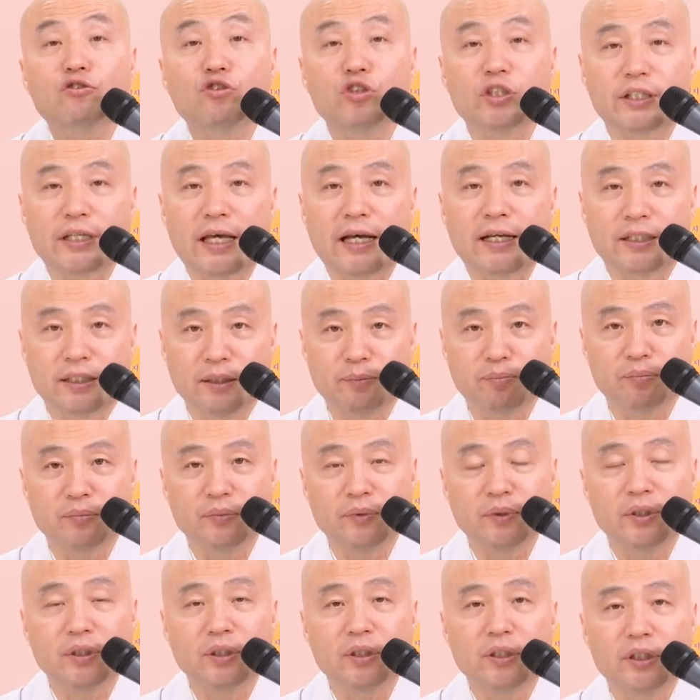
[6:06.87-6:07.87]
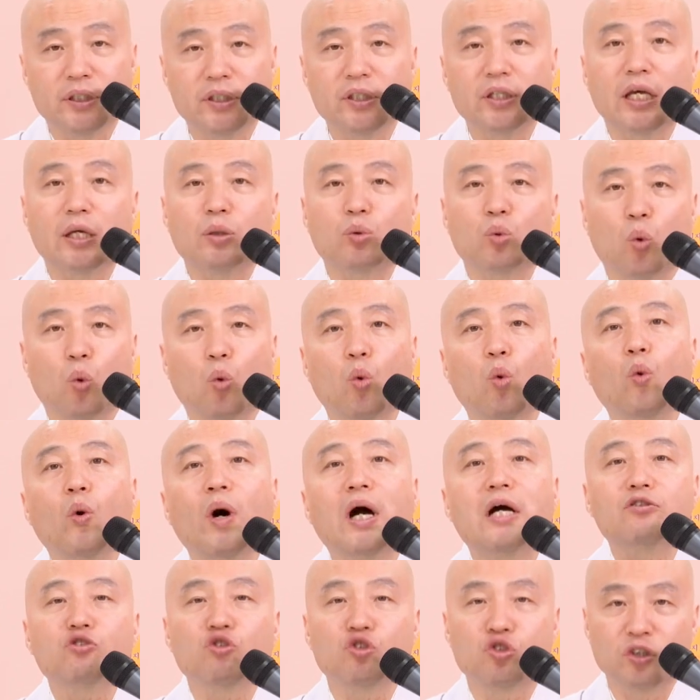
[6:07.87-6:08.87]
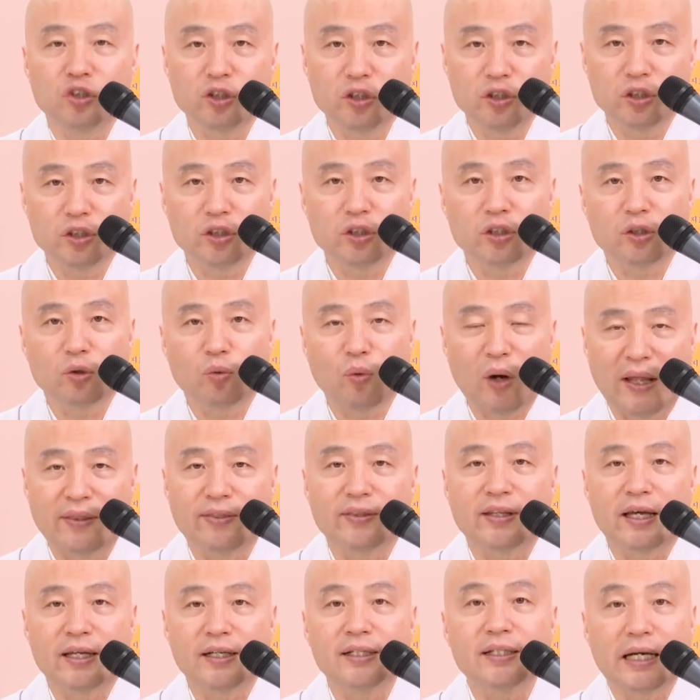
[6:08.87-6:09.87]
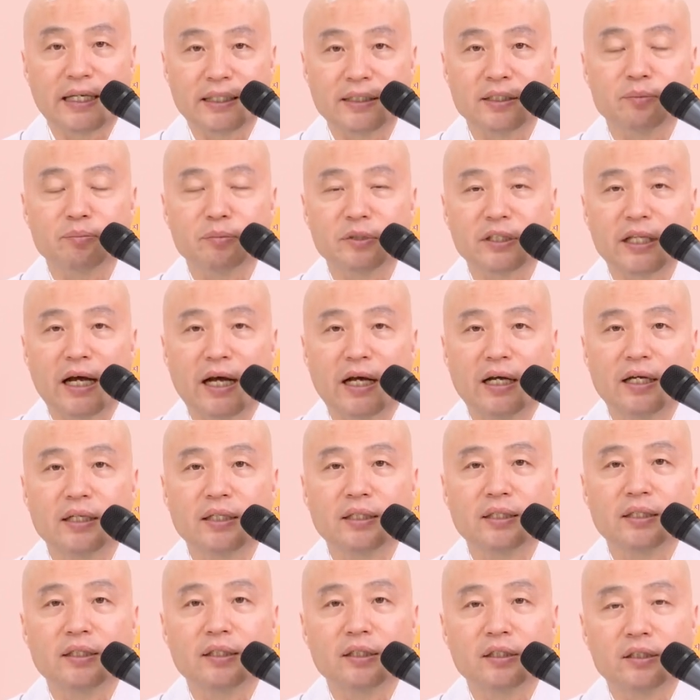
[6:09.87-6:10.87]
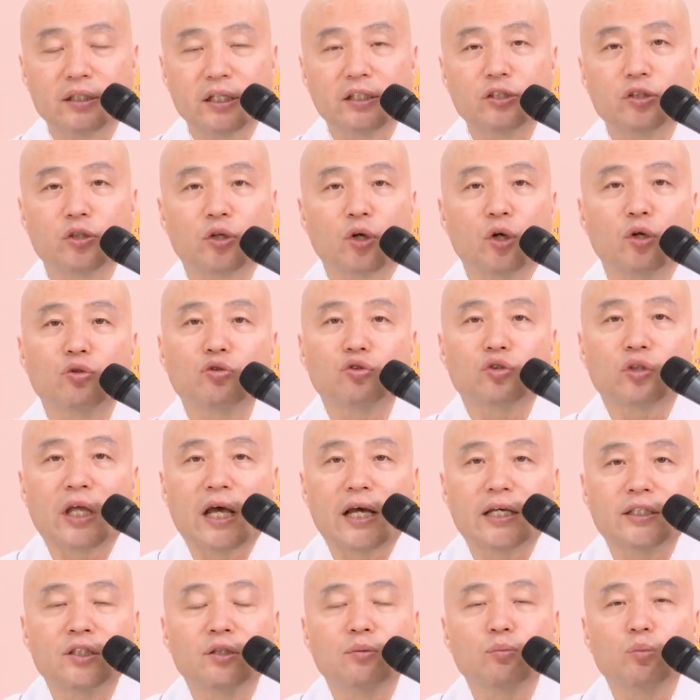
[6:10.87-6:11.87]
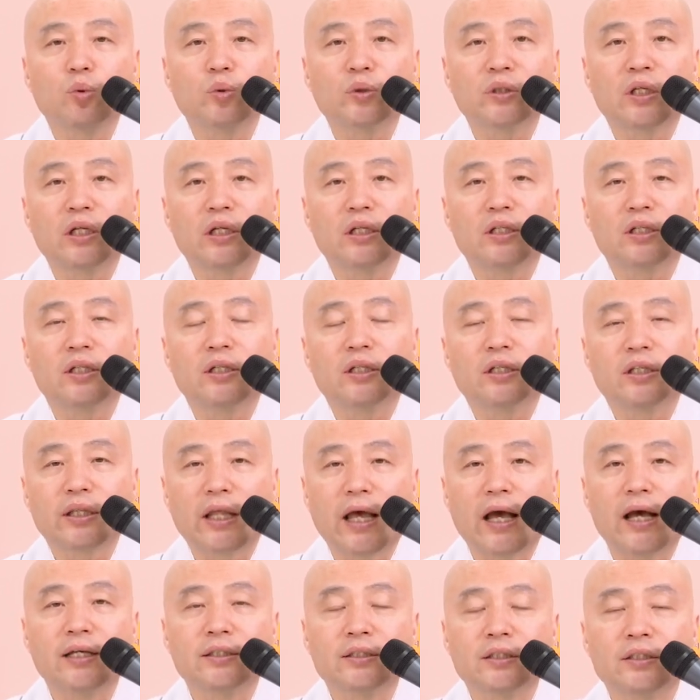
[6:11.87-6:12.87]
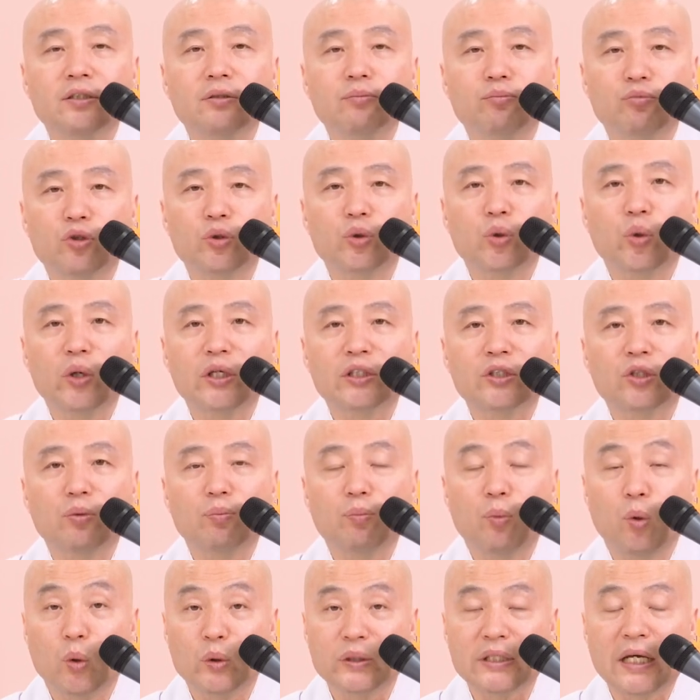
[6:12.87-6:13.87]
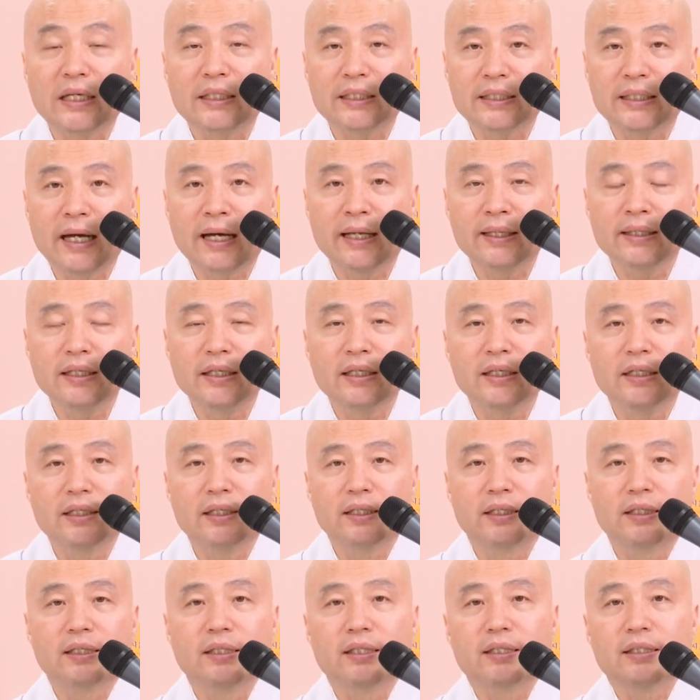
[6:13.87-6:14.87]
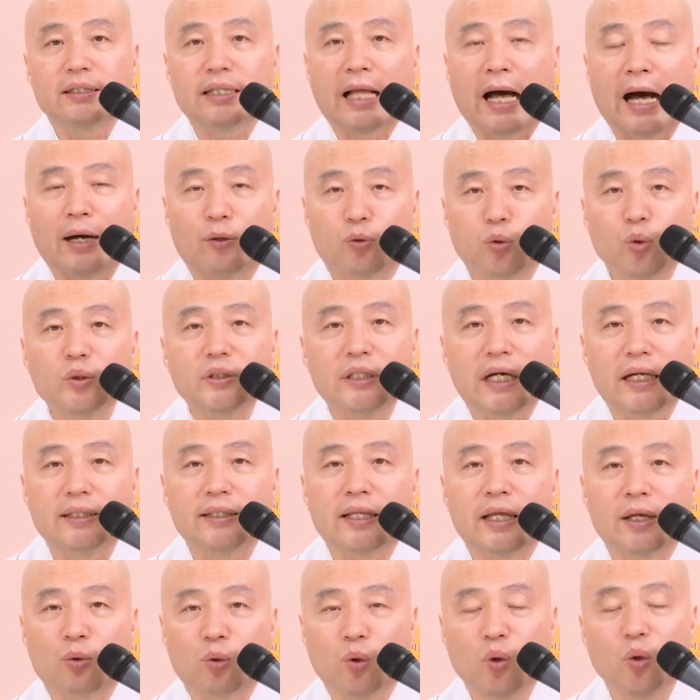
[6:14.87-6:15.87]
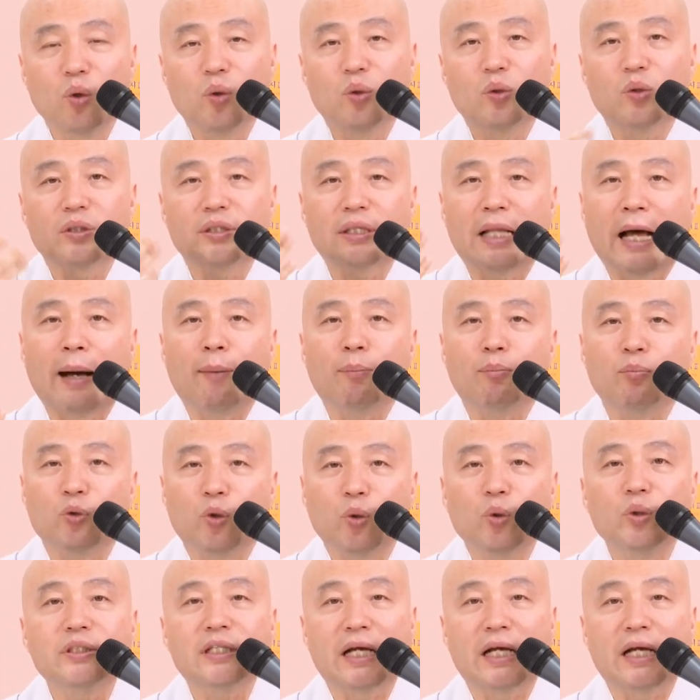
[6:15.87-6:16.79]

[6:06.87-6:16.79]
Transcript: 수 있게끔 이렇게 도와주는 관계를 갖습니다. 그래서 결국 대승보살, 대승불교에서 보살이란 나도 잘 되고 남도